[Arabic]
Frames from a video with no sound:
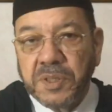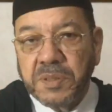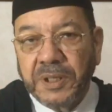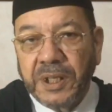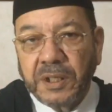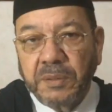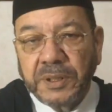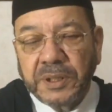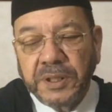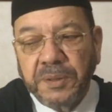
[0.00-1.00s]
بسم الله الرحمن
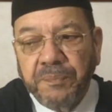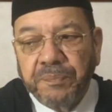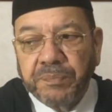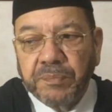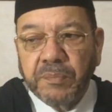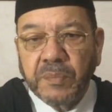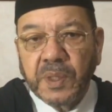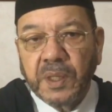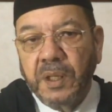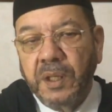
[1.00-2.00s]
الرحيم
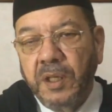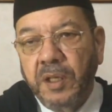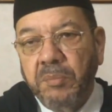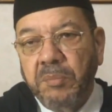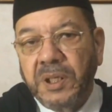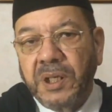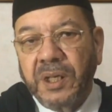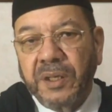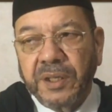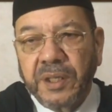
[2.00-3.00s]
من
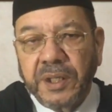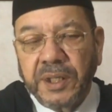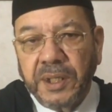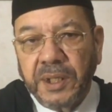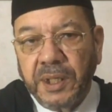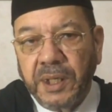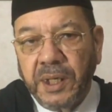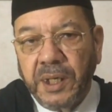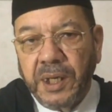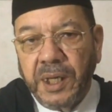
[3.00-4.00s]
الآثار
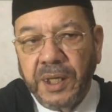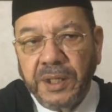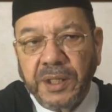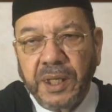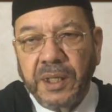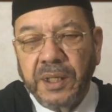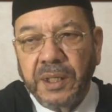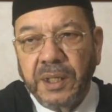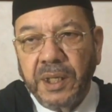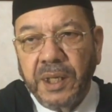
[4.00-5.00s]
الآنية
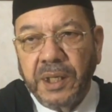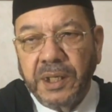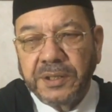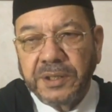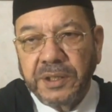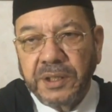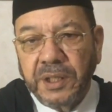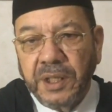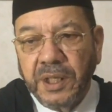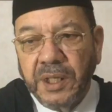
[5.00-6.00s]
التي
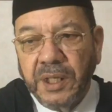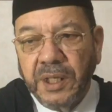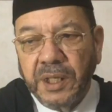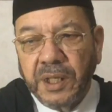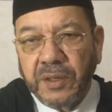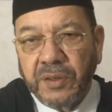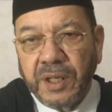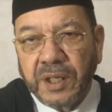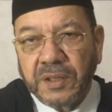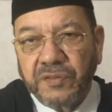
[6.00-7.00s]

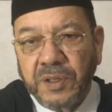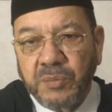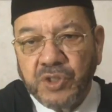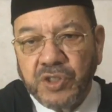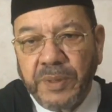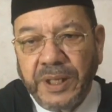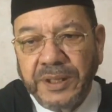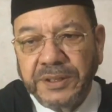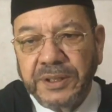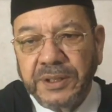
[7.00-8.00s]
ظهرت في مجتمعات